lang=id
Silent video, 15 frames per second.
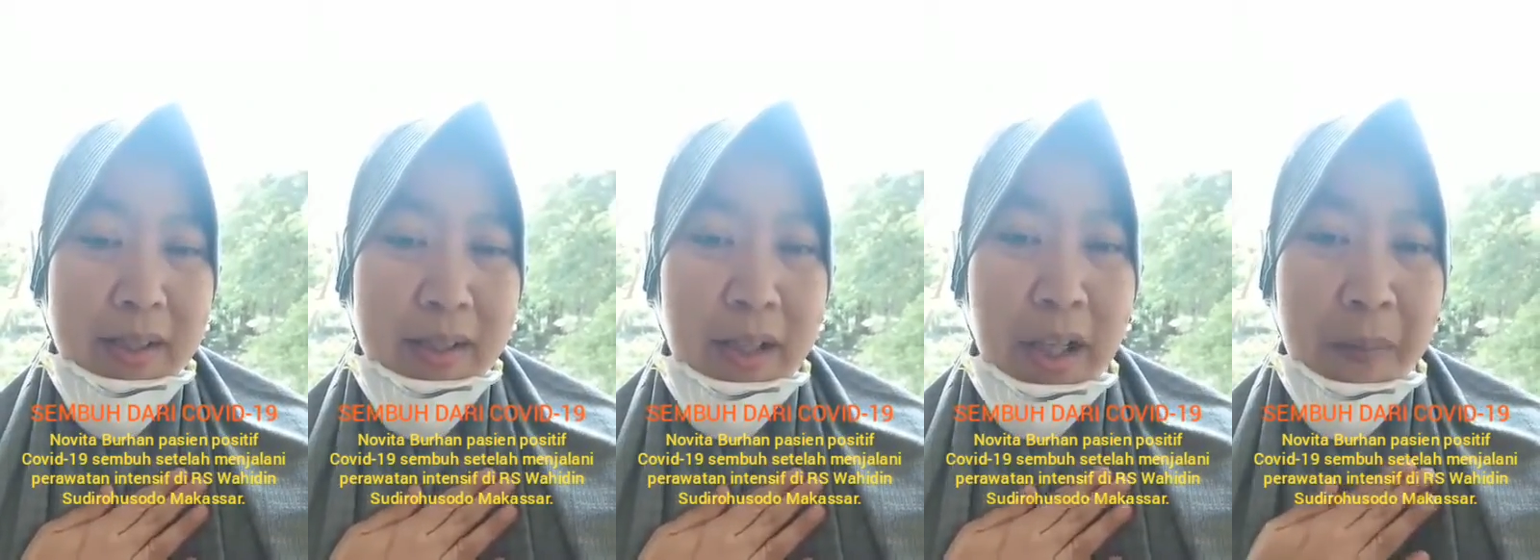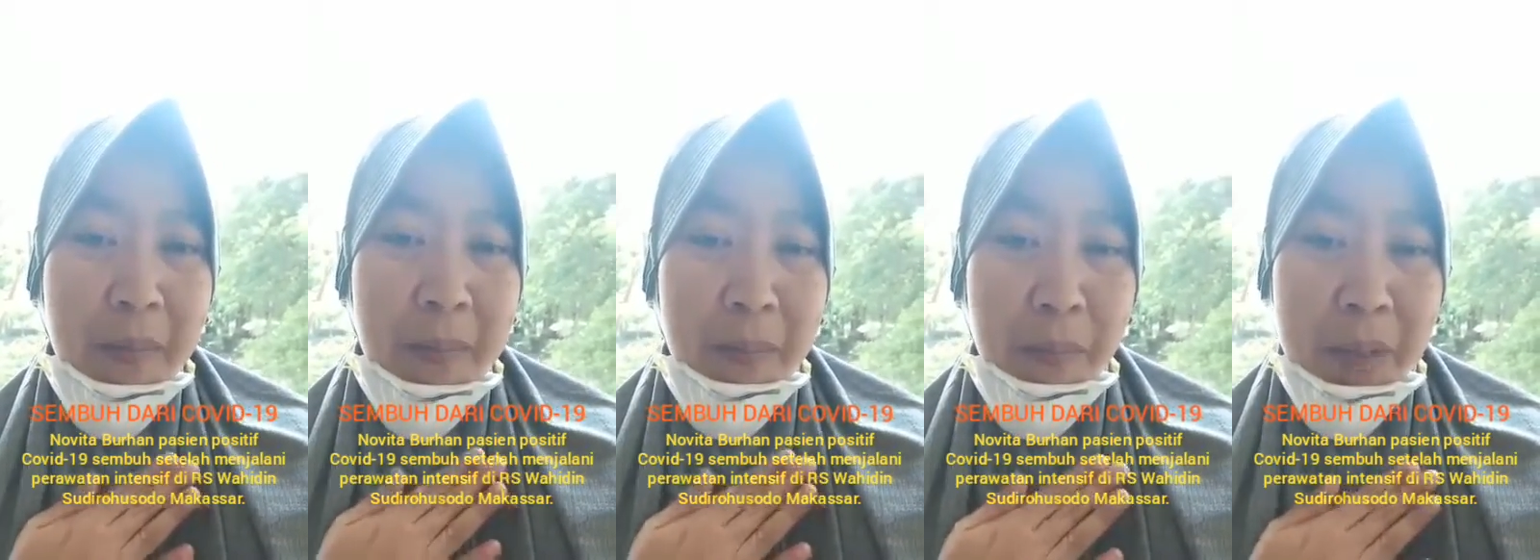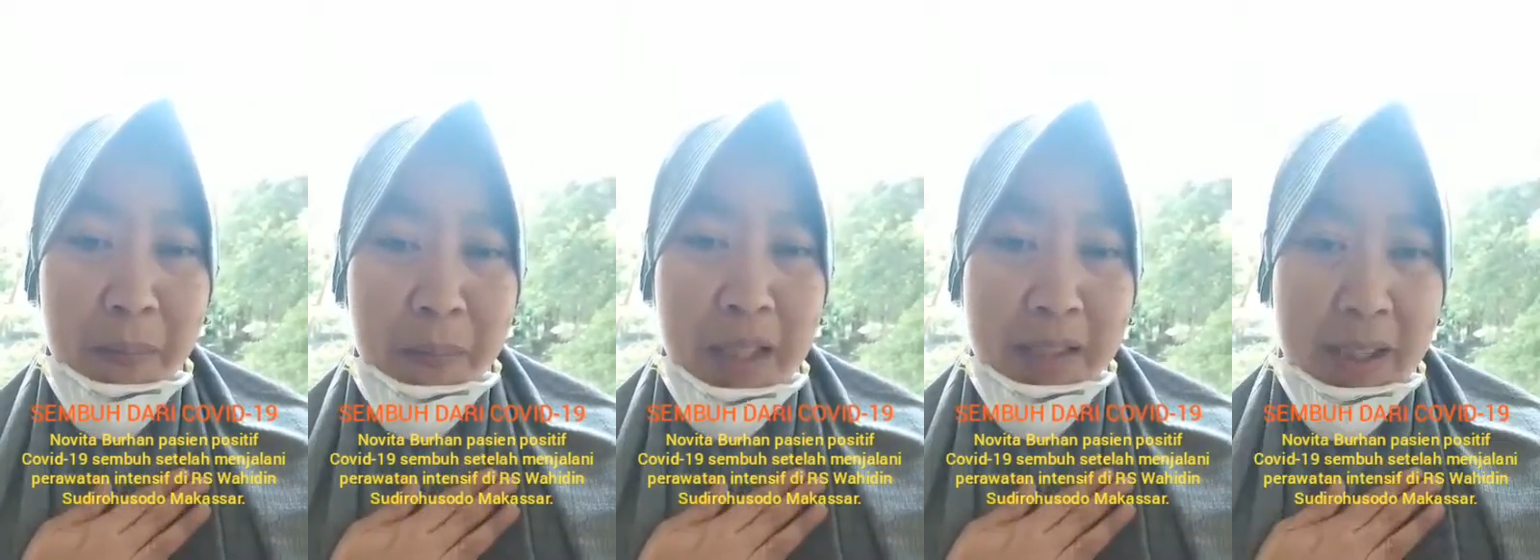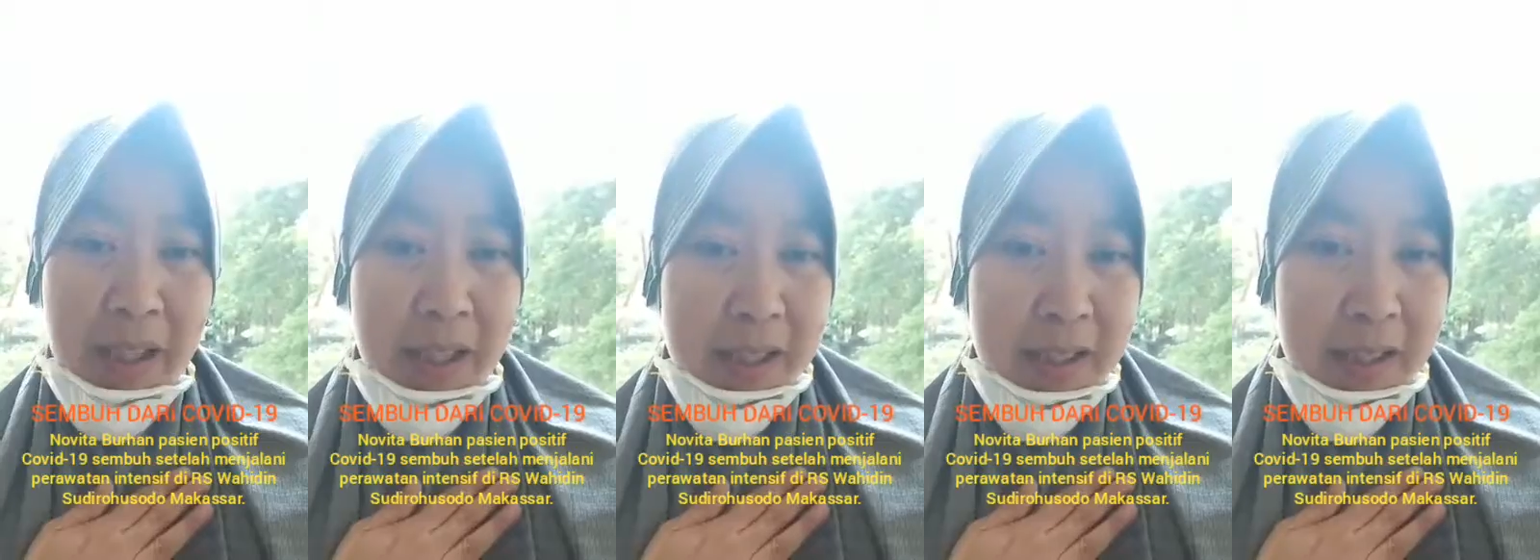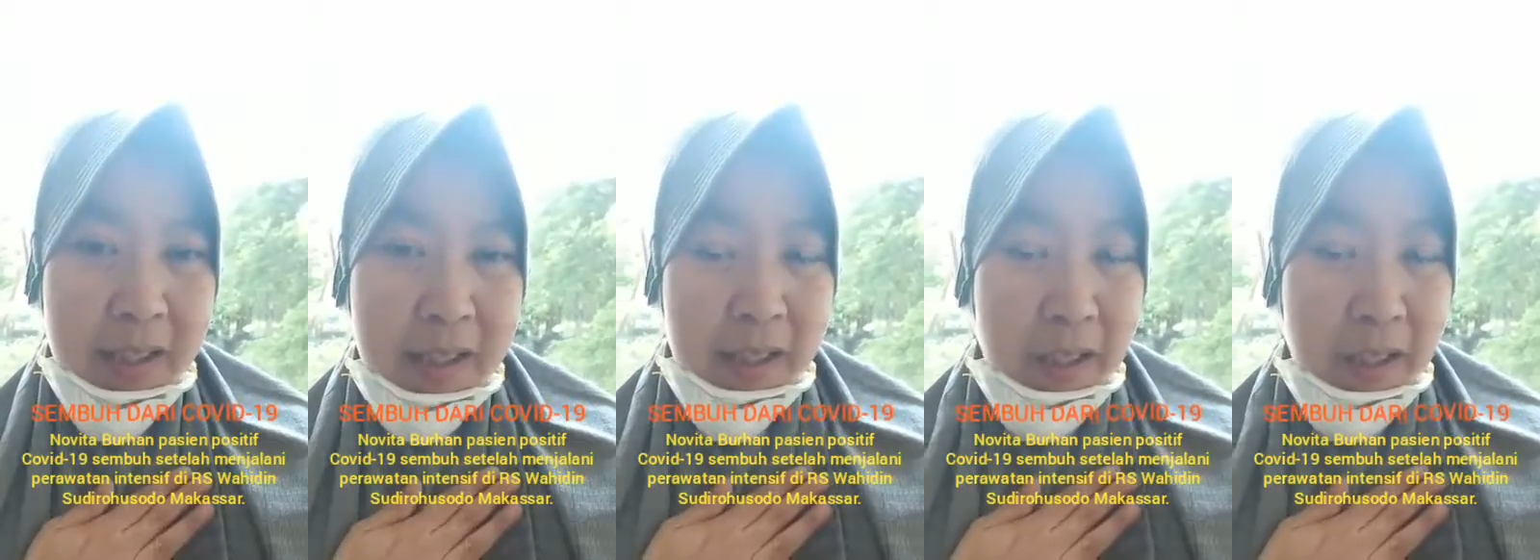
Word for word: Selama 14 hari saya